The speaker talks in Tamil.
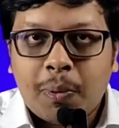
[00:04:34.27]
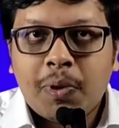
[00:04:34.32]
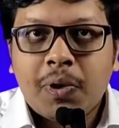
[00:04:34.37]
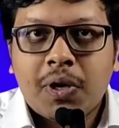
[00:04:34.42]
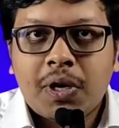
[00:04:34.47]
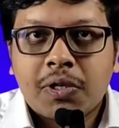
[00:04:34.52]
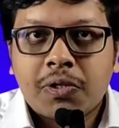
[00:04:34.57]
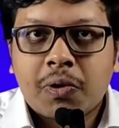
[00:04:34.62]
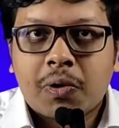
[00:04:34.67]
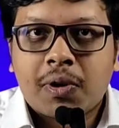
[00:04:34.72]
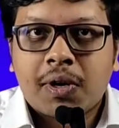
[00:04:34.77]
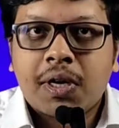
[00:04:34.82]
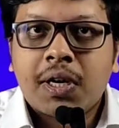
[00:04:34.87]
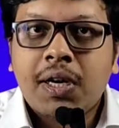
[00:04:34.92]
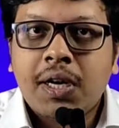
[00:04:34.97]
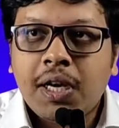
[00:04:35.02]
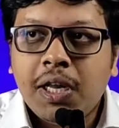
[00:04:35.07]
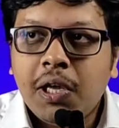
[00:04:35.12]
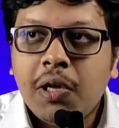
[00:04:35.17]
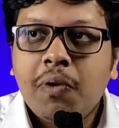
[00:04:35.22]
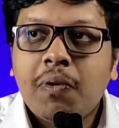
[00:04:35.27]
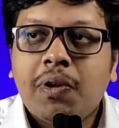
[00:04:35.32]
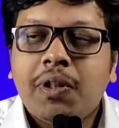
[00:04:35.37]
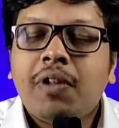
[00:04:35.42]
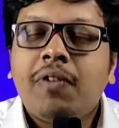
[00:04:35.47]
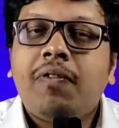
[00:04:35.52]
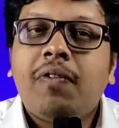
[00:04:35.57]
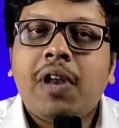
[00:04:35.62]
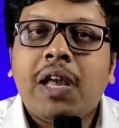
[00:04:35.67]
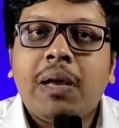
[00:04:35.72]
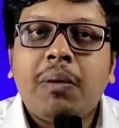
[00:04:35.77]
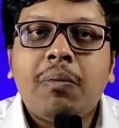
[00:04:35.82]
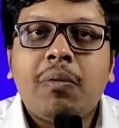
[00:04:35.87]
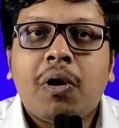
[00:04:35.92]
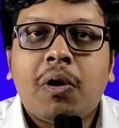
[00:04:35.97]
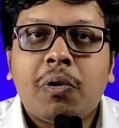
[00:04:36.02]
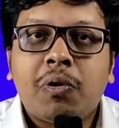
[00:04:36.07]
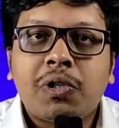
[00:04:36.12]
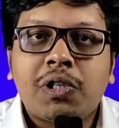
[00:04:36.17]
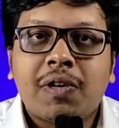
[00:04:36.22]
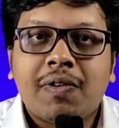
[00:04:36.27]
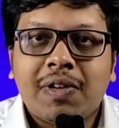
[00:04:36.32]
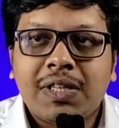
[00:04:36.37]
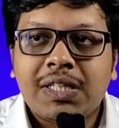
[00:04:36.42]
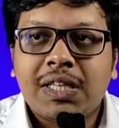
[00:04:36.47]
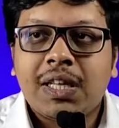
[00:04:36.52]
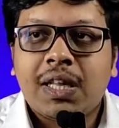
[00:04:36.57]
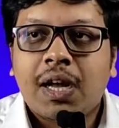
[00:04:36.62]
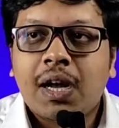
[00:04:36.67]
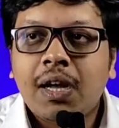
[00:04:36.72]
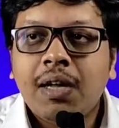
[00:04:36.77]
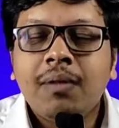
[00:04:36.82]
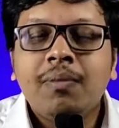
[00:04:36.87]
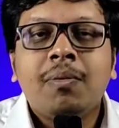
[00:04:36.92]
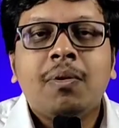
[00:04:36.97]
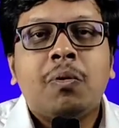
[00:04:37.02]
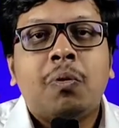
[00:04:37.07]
எமௌண்ட் என்ன சொல்கிறாங்கன்னா நீயும் வந்து ஃப்ளேம் க்ளவுட்ஸை வச்சு தான்